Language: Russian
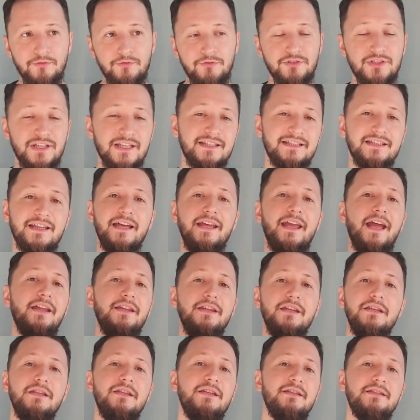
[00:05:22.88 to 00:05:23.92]
в
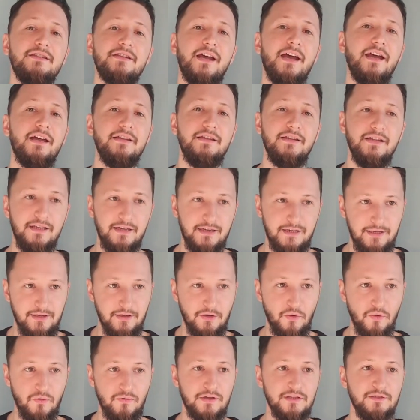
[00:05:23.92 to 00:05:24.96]
состоянии низкой
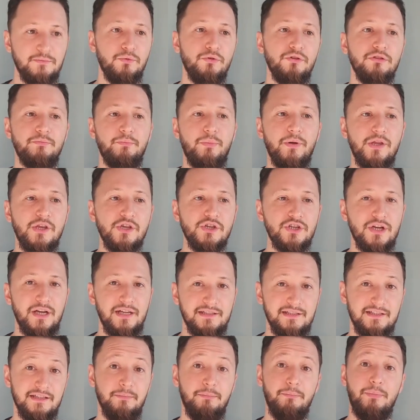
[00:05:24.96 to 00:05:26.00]
энергии у вас будет
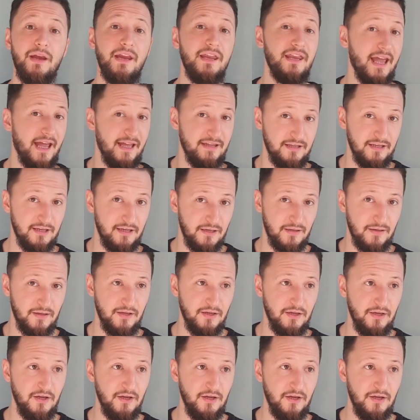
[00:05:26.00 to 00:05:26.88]
понижаться принятие,